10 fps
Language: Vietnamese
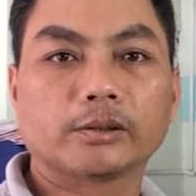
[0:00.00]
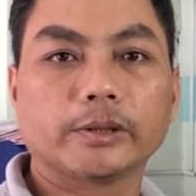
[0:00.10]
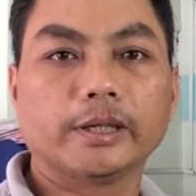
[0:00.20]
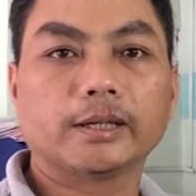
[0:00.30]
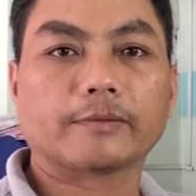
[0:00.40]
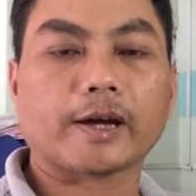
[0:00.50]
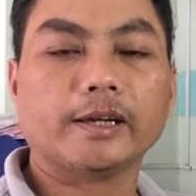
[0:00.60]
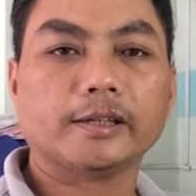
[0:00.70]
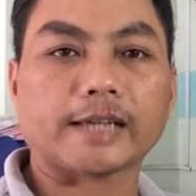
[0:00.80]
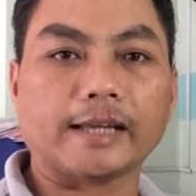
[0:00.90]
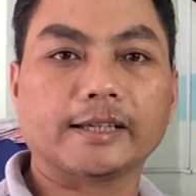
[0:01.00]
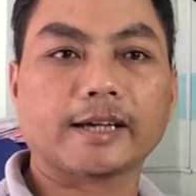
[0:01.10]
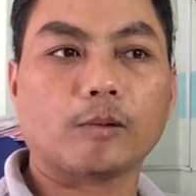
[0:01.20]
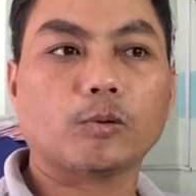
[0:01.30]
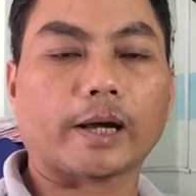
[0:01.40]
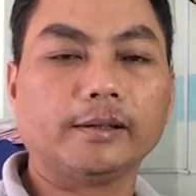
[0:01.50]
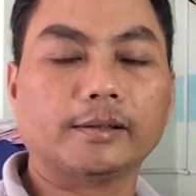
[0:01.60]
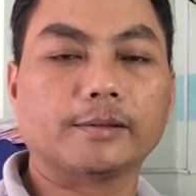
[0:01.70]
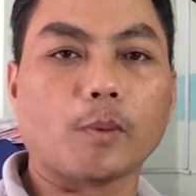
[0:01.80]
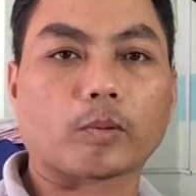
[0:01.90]
tuy nhiên là phải trả tiền công của ảnh
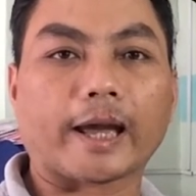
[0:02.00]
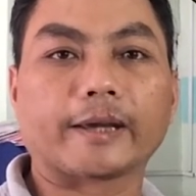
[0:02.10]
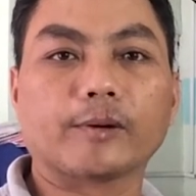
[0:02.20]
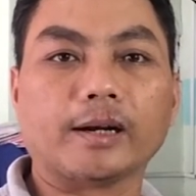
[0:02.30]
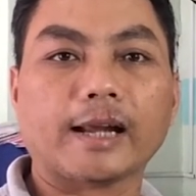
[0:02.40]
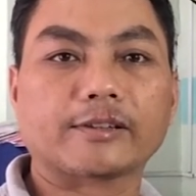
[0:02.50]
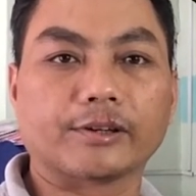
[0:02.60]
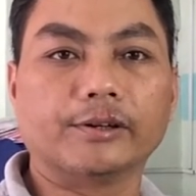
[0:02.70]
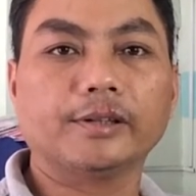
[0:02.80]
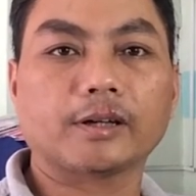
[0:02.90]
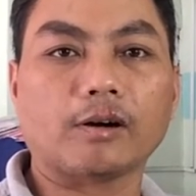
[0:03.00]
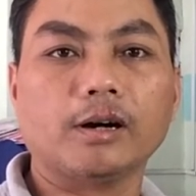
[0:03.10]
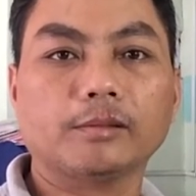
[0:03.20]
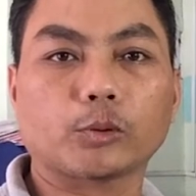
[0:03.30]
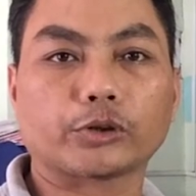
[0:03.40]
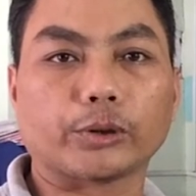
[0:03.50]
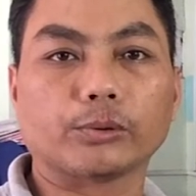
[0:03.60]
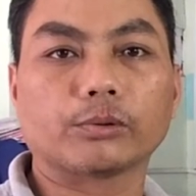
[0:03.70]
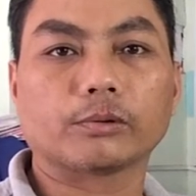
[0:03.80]
thì một ngày của ảnh ra sửa thì khoảng hết một triệu